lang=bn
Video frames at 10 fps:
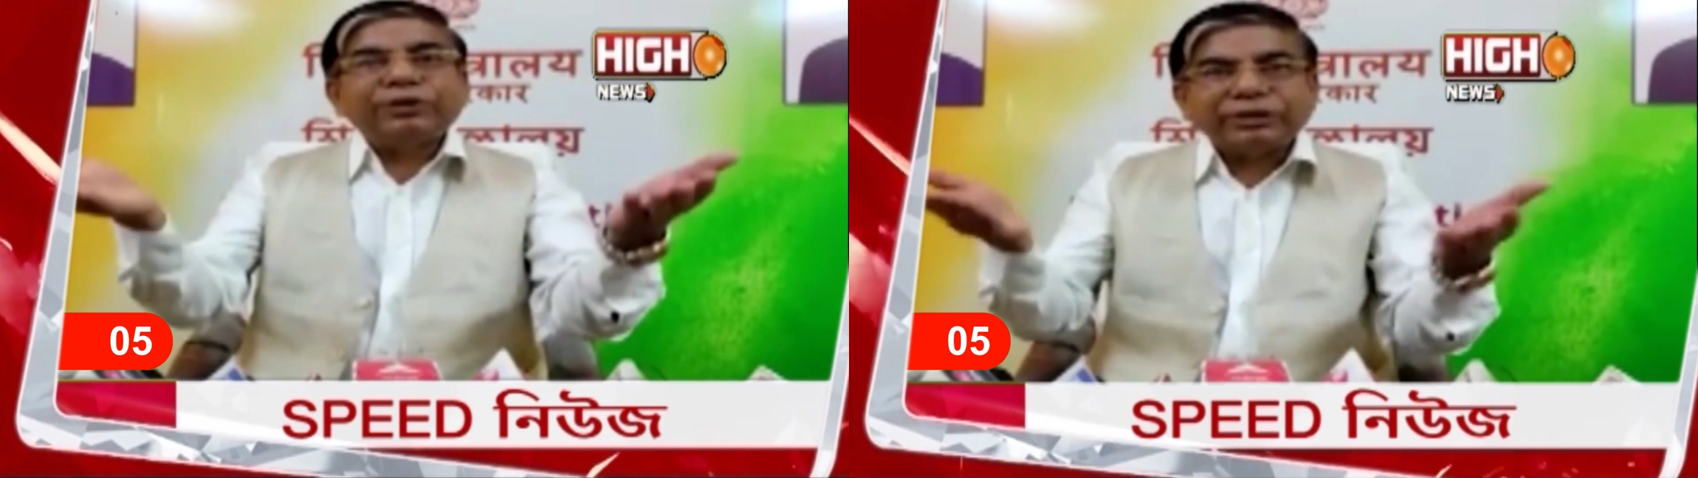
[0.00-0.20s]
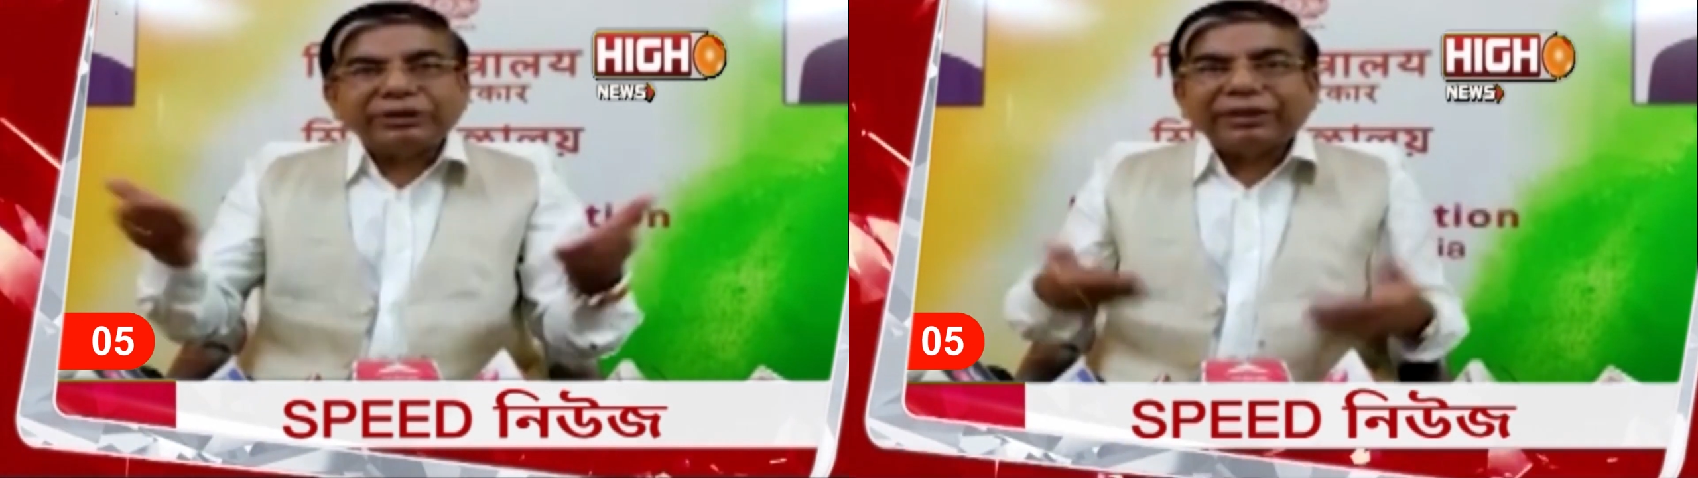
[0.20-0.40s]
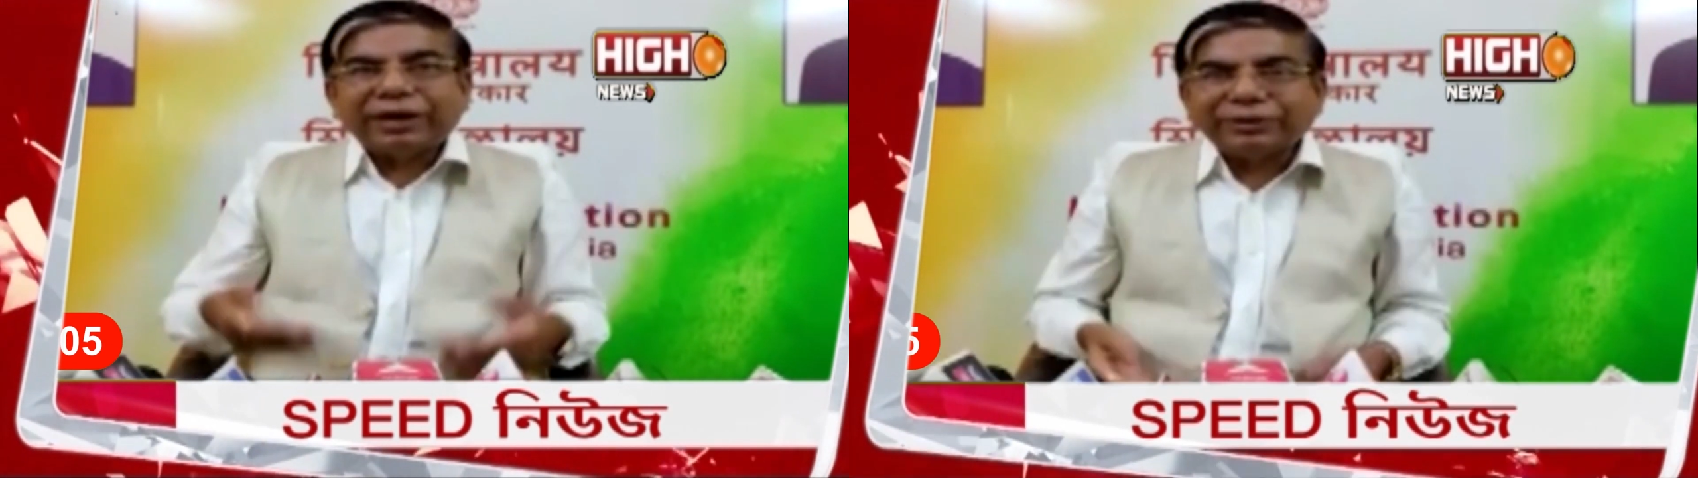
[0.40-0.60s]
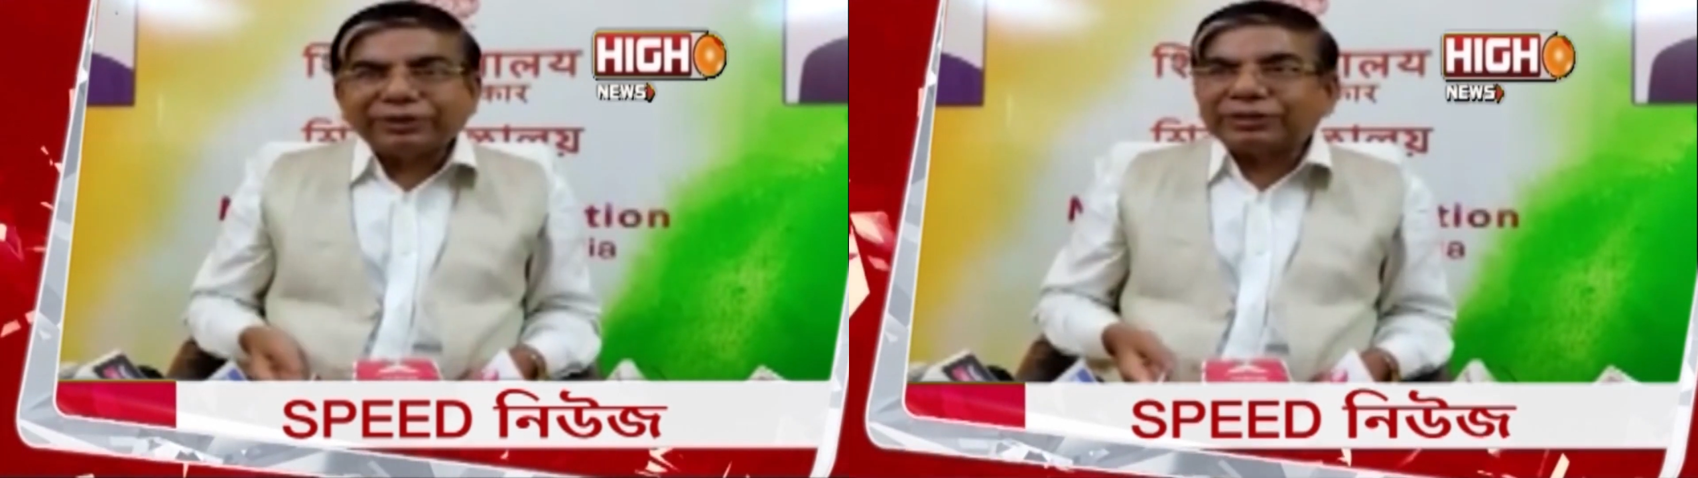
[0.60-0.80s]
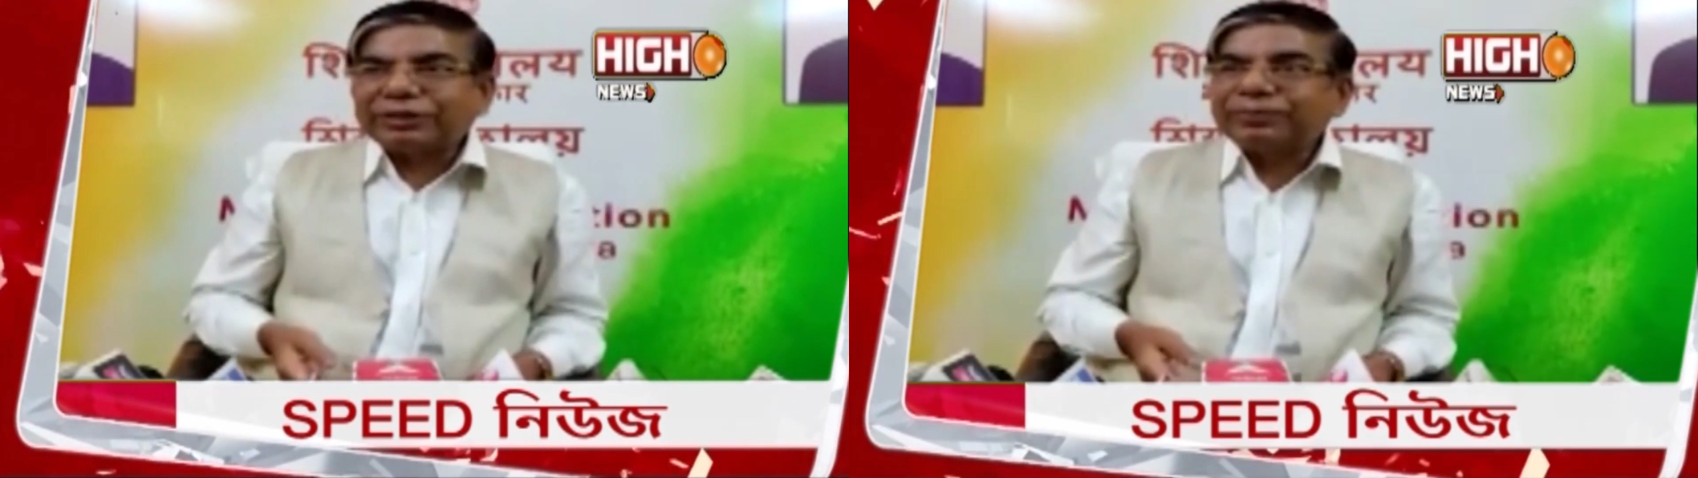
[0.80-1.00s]
বলে তৃণমূল
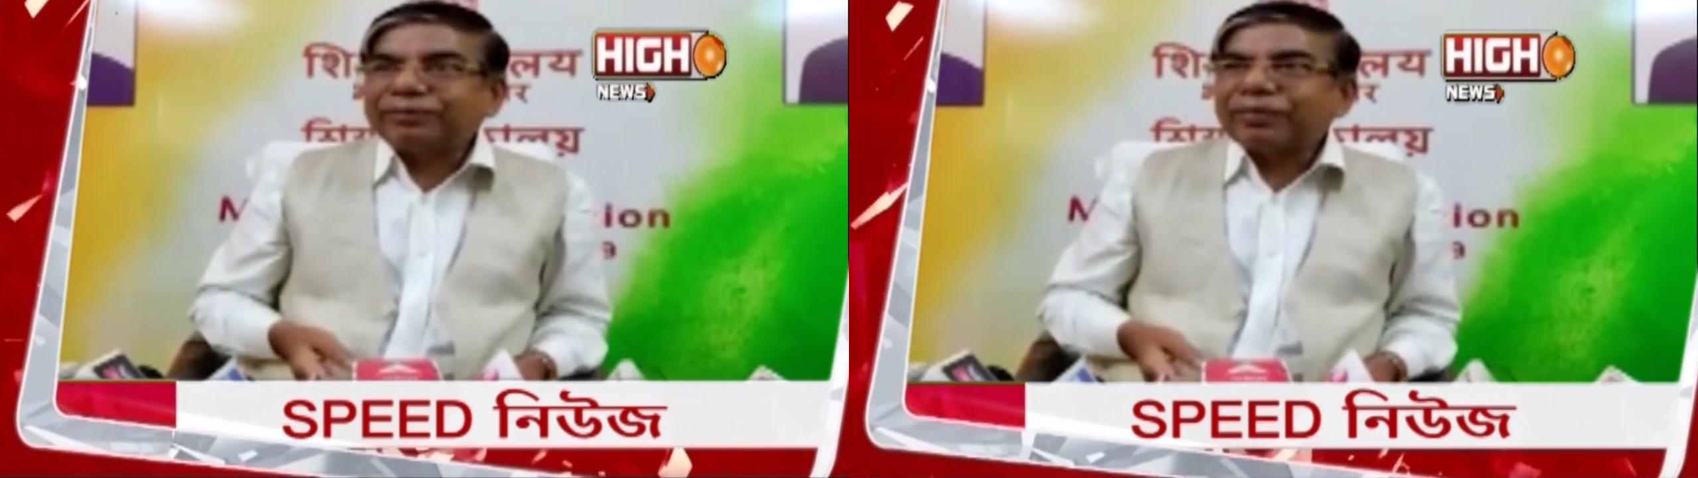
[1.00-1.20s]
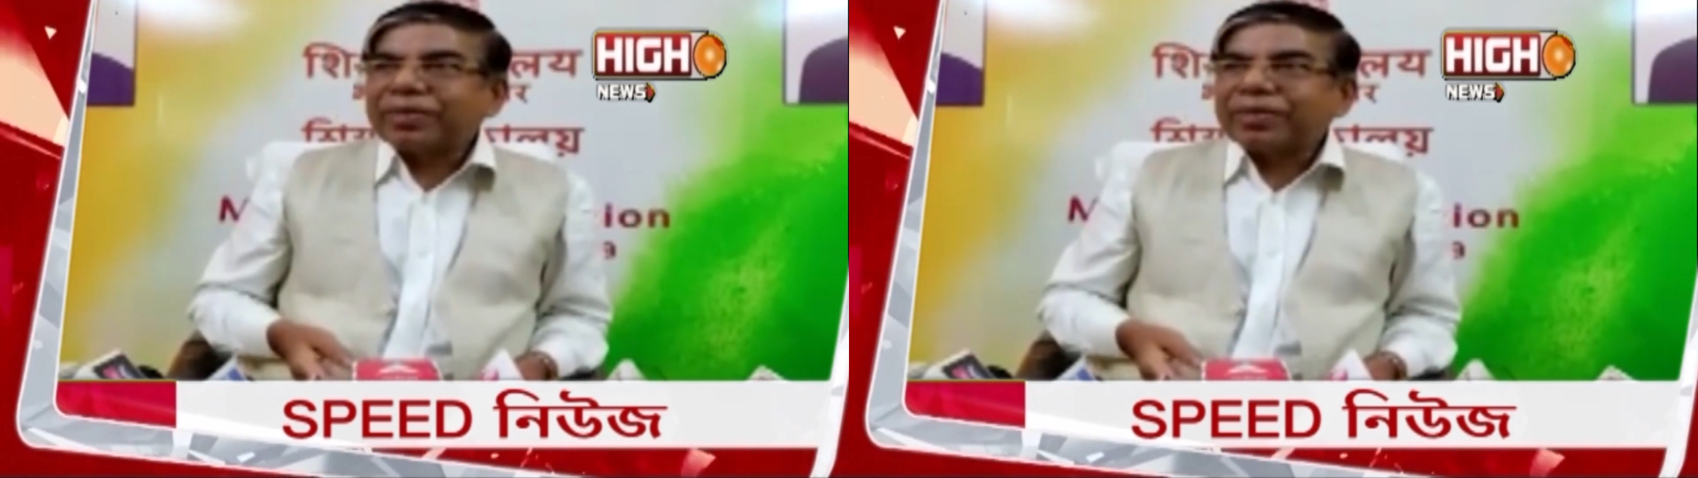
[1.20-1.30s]
নেতাদের